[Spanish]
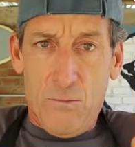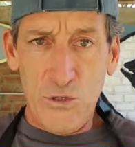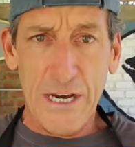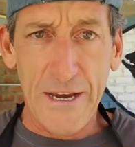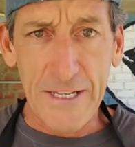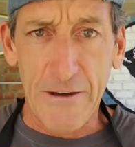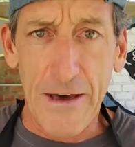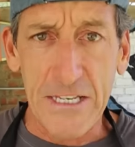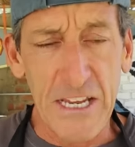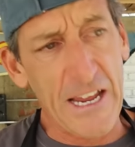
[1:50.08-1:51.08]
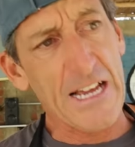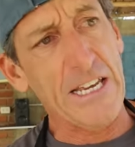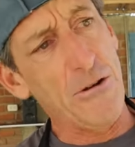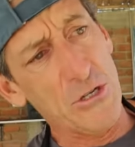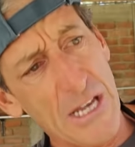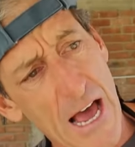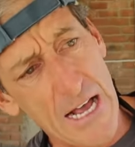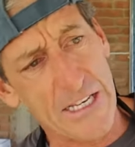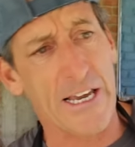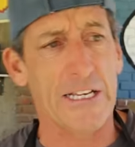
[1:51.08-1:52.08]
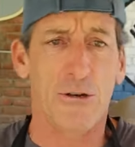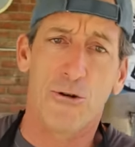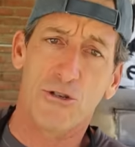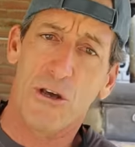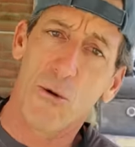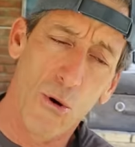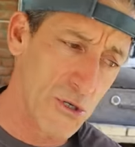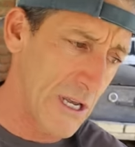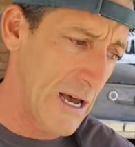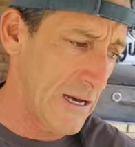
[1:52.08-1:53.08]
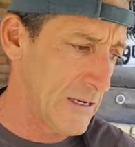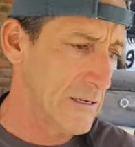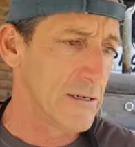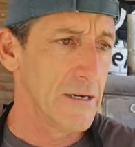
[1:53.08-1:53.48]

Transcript: Mucha gente va a decir que así no se hace, que eso no se usa,